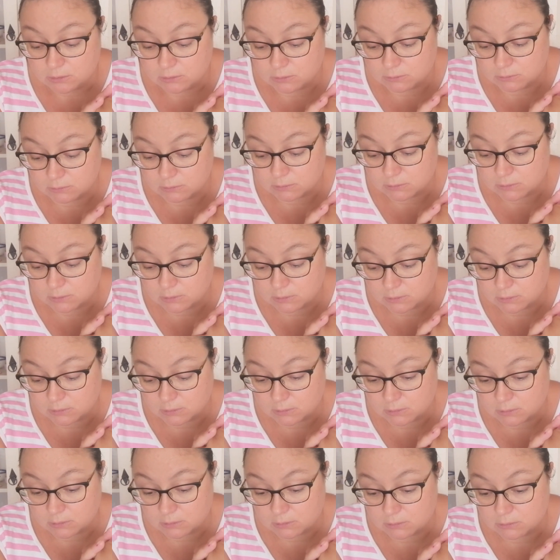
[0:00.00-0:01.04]
Donc,
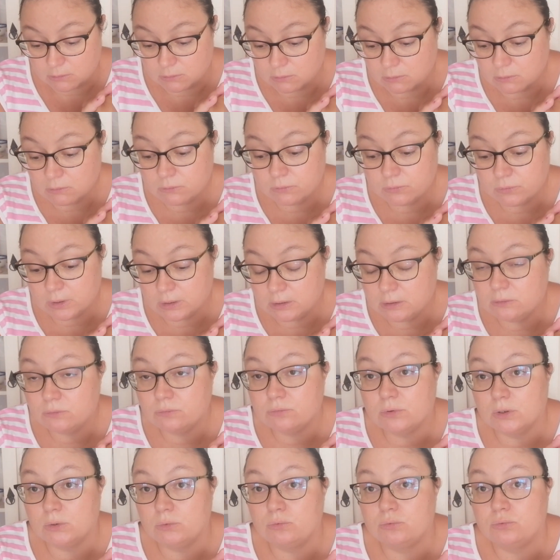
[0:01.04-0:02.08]
euh, donc voilà,
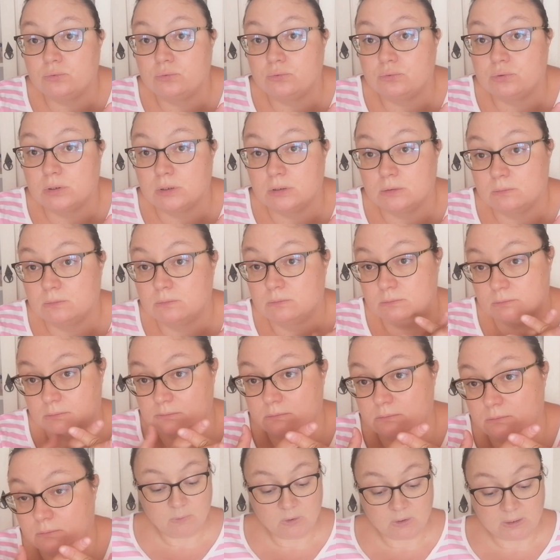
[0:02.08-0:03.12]
voilà.
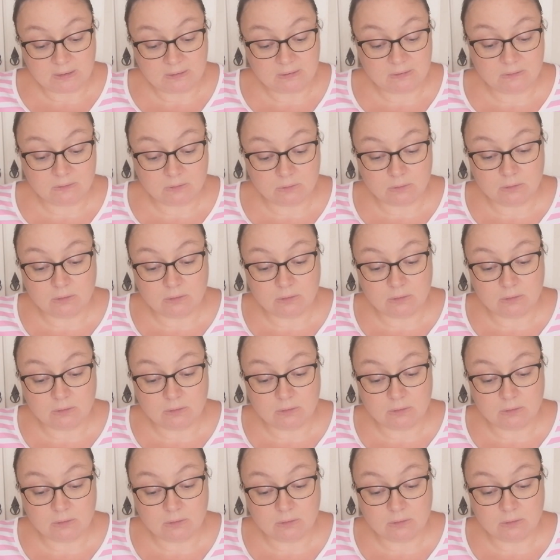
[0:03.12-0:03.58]
Il me reste